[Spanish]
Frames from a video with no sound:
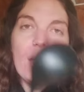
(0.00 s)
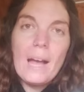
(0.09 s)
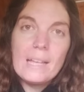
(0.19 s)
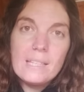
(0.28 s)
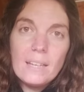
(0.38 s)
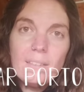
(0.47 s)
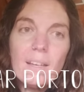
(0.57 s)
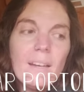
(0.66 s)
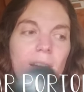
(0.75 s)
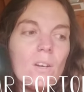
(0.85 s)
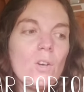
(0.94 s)

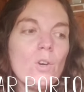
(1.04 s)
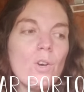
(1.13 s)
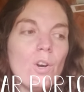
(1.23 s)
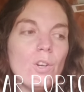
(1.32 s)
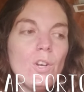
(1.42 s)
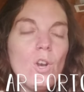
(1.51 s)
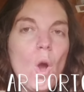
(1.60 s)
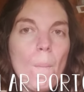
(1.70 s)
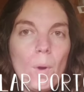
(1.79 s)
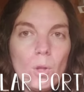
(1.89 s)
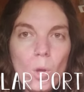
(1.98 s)
aceite con los
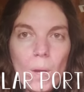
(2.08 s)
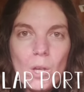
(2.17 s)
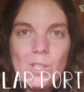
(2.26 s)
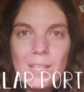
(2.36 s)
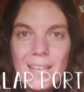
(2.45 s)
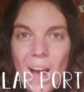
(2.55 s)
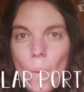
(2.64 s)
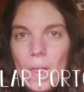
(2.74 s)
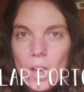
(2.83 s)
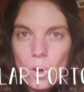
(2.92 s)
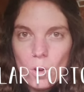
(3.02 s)
portobelos y
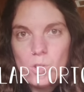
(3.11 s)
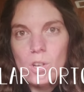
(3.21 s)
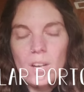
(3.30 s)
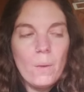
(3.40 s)
agua de cocción.